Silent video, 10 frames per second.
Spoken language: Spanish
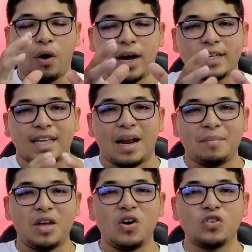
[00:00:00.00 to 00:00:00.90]
Hola, ¿qué tal
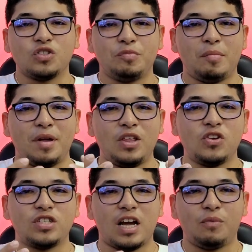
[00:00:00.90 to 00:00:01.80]
amigos?
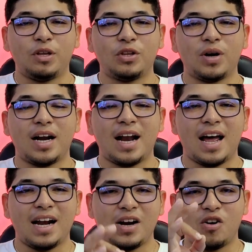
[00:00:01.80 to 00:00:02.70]
Bienvenidos a nuestro
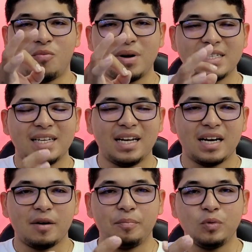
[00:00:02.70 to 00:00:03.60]
canal
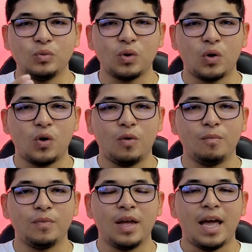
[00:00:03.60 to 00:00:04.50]

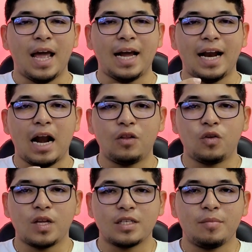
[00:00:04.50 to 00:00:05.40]
comohacer.com, el canal
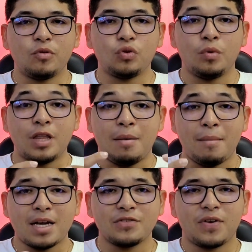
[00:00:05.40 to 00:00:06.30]
donde hacemos tu vida
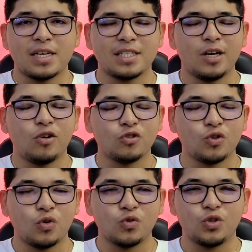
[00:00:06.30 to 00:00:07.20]
más fácil con
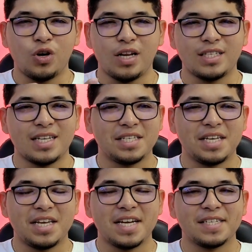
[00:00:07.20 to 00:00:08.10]
soluciones
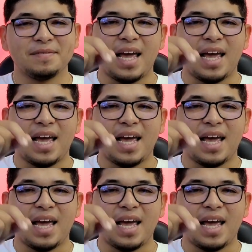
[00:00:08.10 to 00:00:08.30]
sencillas.